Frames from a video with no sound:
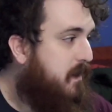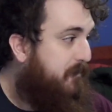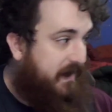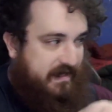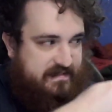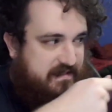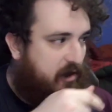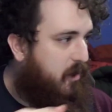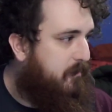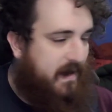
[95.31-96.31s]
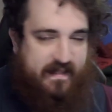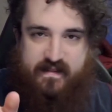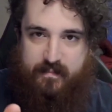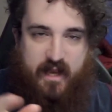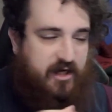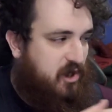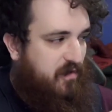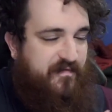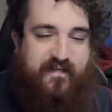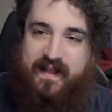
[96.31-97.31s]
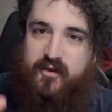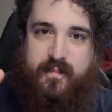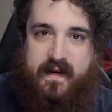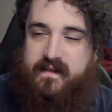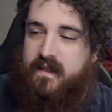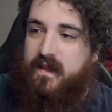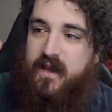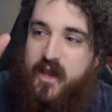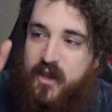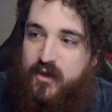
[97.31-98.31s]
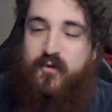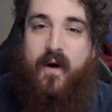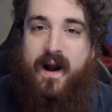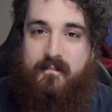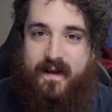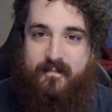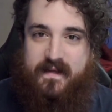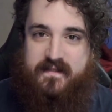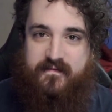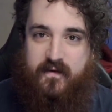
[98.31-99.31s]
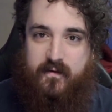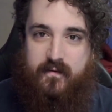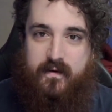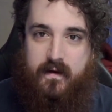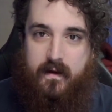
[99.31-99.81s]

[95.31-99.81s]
Perché sta roba che ti piace l'ho fatto per te. You are my best view.